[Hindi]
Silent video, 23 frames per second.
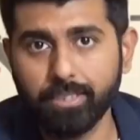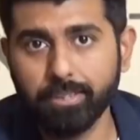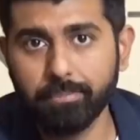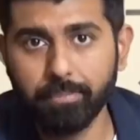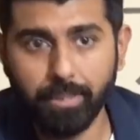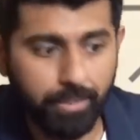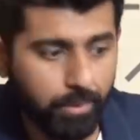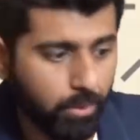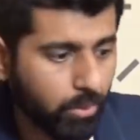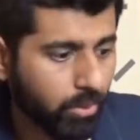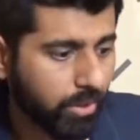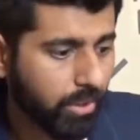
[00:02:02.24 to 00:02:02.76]
था कि
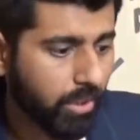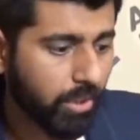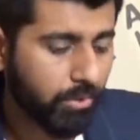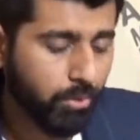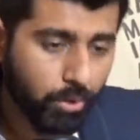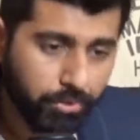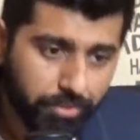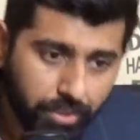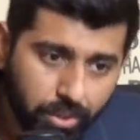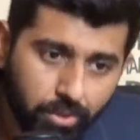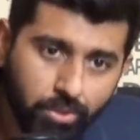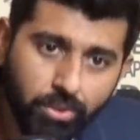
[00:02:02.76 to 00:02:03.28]
भाई गुरिला
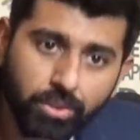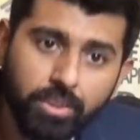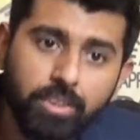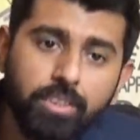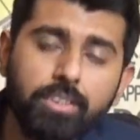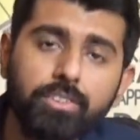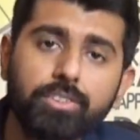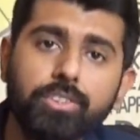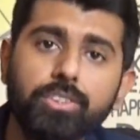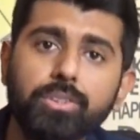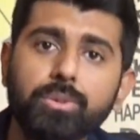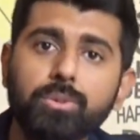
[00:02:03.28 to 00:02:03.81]
वॉफेयर उन्होंने
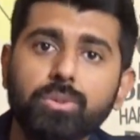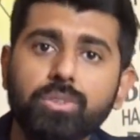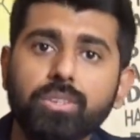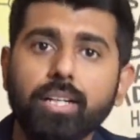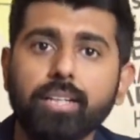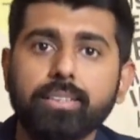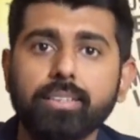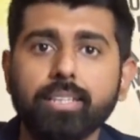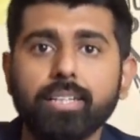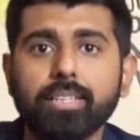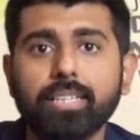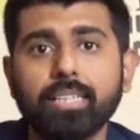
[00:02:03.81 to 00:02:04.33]
इंट्रोड्यूस
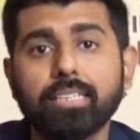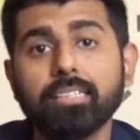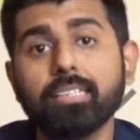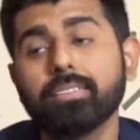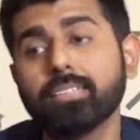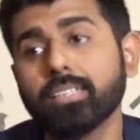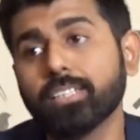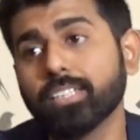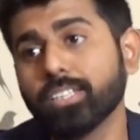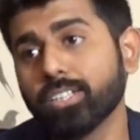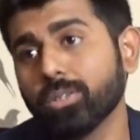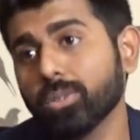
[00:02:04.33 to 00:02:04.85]
किया था कितने
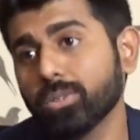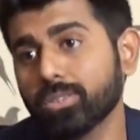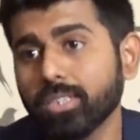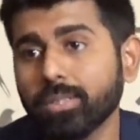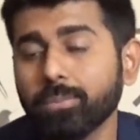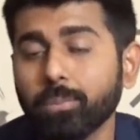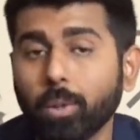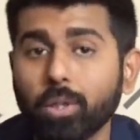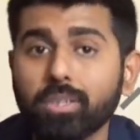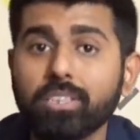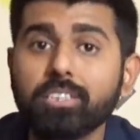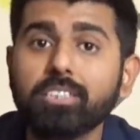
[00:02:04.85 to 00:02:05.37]
तरीकों
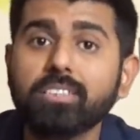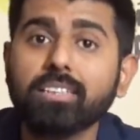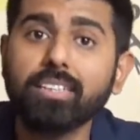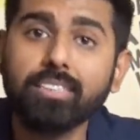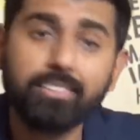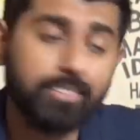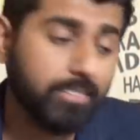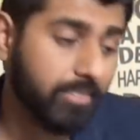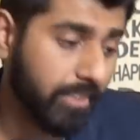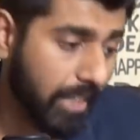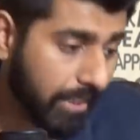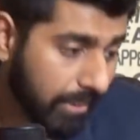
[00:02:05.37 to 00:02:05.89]
से बहुत ही
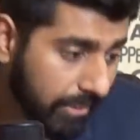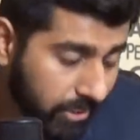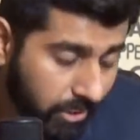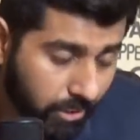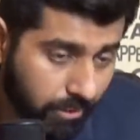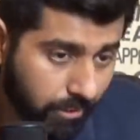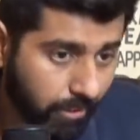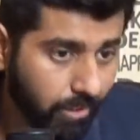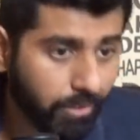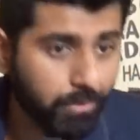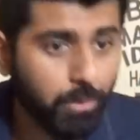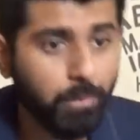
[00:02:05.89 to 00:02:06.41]
तगड़े
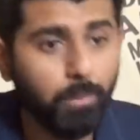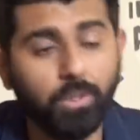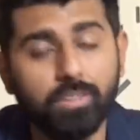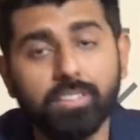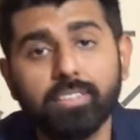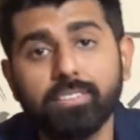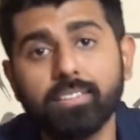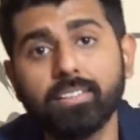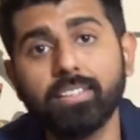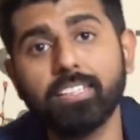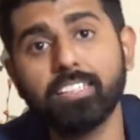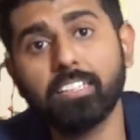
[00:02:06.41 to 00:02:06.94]
स्ट्रैटेजिस्ट थे वो बहुत
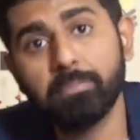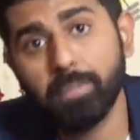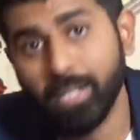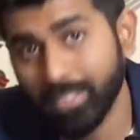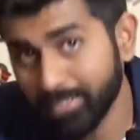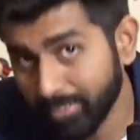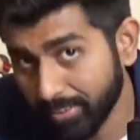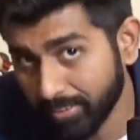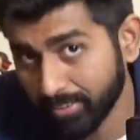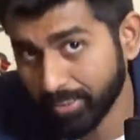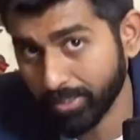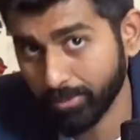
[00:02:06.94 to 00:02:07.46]
ही तगड़े
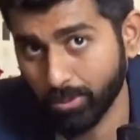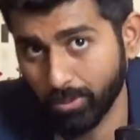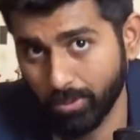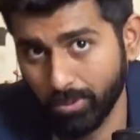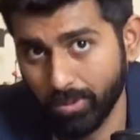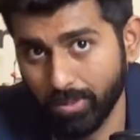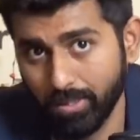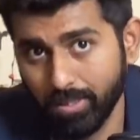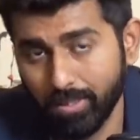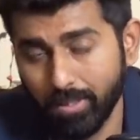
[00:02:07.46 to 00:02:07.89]
कमांडर थे वो